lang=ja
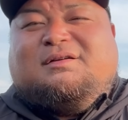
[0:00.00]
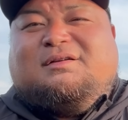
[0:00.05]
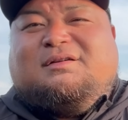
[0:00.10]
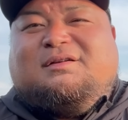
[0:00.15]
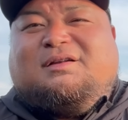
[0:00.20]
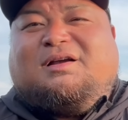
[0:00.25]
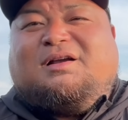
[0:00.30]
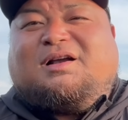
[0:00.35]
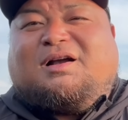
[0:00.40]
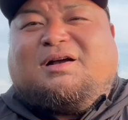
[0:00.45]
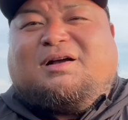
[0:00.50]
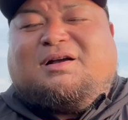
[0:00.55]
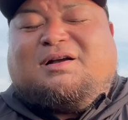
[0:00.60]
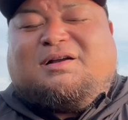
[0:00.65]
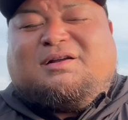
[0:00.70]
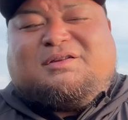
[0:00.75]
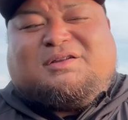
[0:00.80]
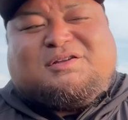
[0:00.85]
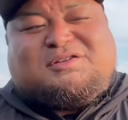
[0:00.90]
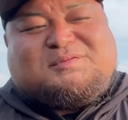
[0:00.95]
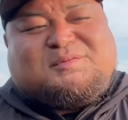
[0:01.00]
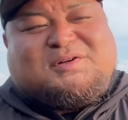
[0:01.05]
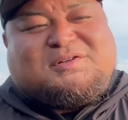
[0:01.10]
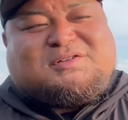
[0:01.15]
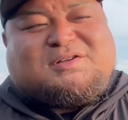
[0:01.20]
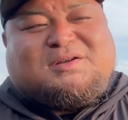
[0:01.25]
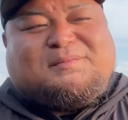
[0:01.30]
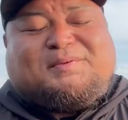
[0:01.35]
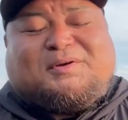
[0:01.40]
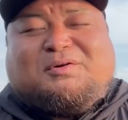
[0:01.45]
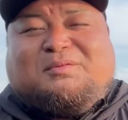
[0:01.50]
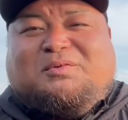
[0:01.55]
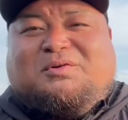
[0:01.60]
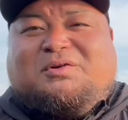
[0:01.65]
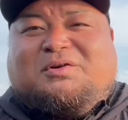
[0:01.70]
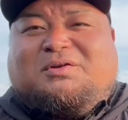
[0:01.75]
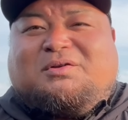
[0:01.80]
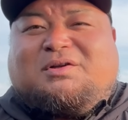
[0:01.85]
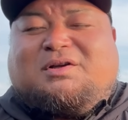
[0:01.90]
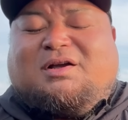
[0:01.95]
立花さんはやっぱおも
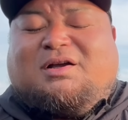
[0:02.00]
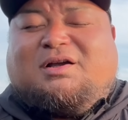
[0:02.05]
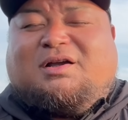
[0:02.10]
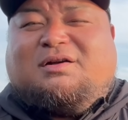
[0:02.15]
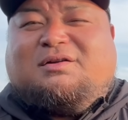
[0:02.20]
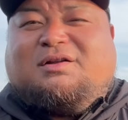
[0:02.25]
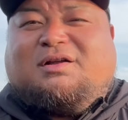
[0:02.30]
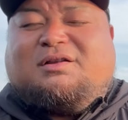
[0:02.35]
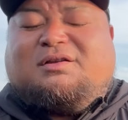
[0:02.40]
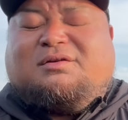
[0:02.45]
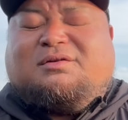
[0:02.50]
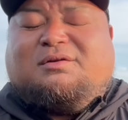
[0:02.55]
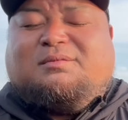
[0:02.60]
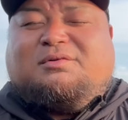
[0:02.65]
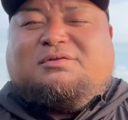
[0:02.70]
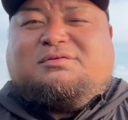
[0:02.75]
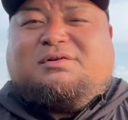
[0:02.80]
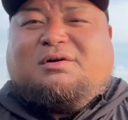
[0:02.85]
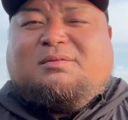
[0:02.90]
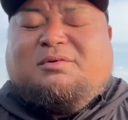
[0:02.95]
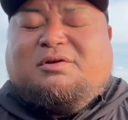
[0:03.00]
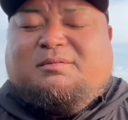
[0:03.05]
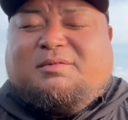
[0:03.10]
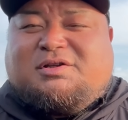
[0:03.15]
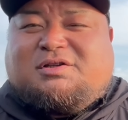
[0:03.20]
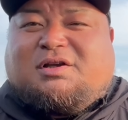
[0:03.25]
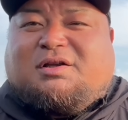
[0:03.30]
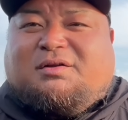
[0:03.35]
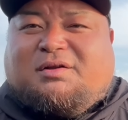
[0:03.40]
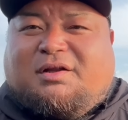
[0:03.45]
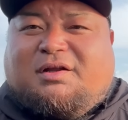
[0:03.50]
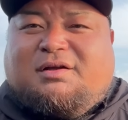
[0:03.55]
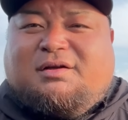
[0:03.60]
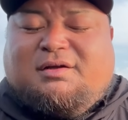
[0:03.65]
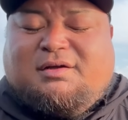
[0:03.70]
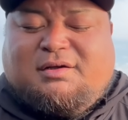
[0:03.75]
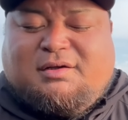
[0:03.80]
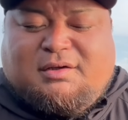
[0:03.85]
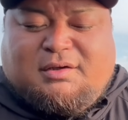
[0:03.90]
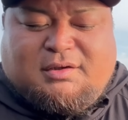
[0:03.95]
ろいこと考えるなっていうふうに僕は思いましたけどね。
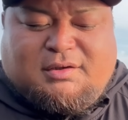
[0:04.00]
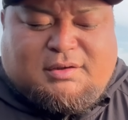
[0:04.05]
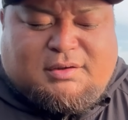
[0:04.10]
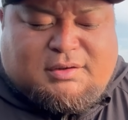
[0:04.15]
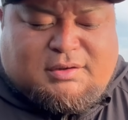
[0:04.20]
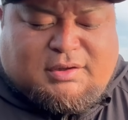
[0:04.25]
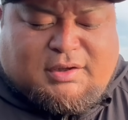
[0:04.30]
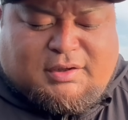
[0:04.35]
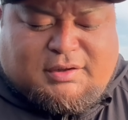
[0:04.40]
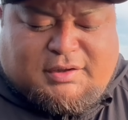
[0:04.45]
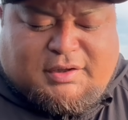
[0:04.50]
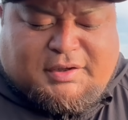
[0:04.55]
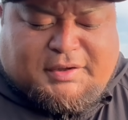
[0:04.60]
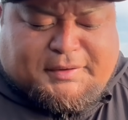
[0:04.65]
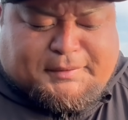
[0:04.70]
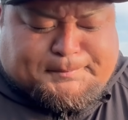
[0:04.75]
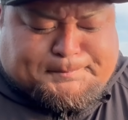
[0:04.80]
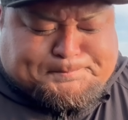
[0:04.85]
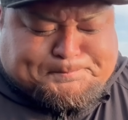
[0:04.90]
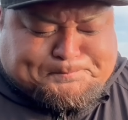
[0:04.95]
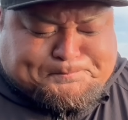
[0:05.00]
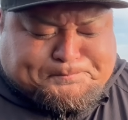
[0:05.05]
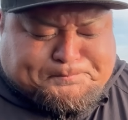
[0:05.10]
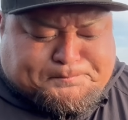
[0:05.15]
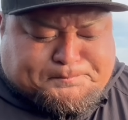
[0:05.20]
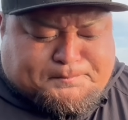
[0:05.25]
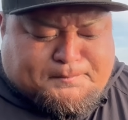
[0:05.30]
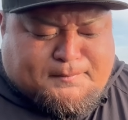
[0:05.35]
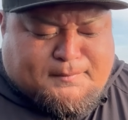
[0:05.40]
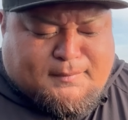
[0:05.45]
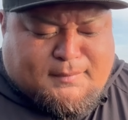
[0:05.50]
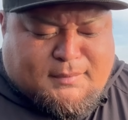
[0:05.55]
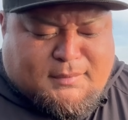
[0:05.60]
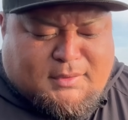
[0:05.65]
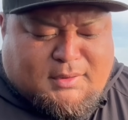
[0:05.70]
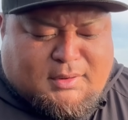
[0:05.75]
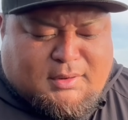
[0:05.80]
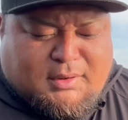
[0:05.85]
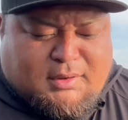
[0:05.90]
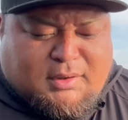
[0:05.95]
なんで、
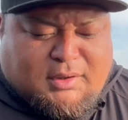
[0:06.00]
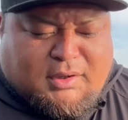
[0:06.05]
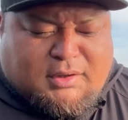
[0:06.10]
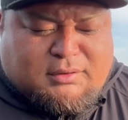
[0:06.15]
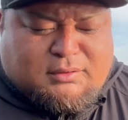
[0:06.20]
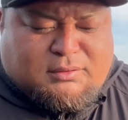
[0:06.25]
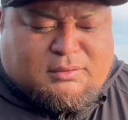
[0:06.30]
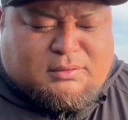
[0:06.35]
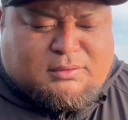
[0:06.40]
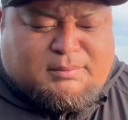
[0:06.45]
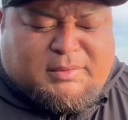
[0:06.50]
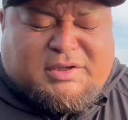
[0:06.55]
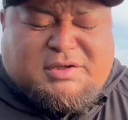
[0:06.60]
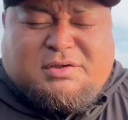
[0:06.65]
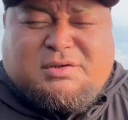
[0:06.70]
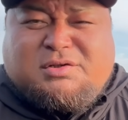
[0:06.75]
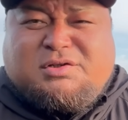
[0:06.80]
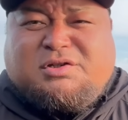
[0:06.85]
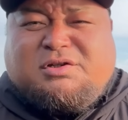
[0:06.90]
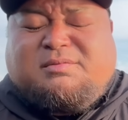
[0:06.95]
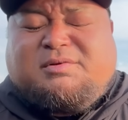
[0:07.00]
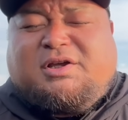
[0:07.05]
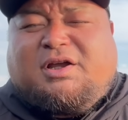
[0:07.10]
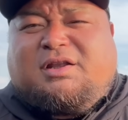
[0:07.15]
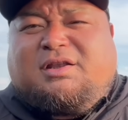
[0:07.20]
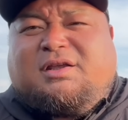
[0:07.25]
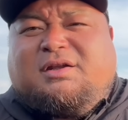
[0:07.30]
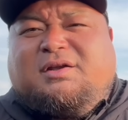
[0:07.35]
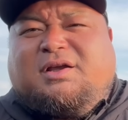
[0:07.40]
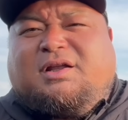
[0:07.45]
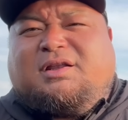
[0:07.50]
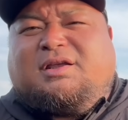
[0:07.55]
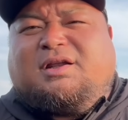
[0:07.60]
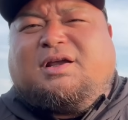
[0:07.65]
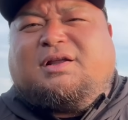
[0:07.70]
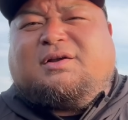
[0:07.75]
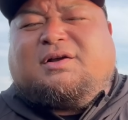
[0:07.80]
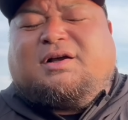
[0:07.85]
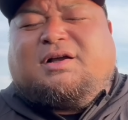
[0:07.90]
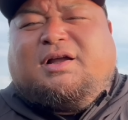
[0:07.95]
まあ、YouTube やってるやって
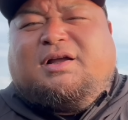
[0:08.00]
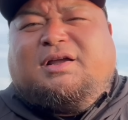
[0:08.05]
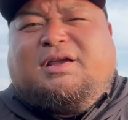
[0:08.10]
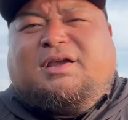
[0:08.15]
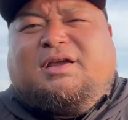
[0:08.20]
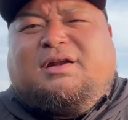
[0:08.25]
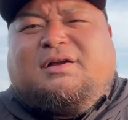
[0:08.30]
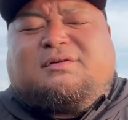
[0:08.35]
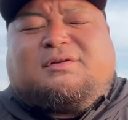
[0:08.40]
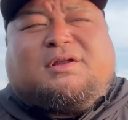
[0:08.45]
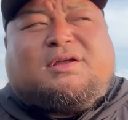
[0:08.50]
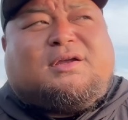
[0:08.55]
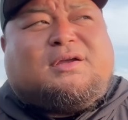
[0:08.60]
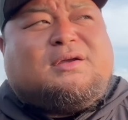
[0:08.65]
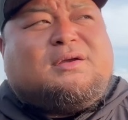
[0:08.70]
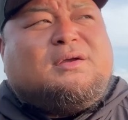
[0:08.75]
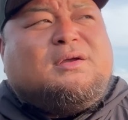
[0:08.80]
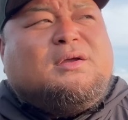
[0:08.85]
ないとか関係なくね、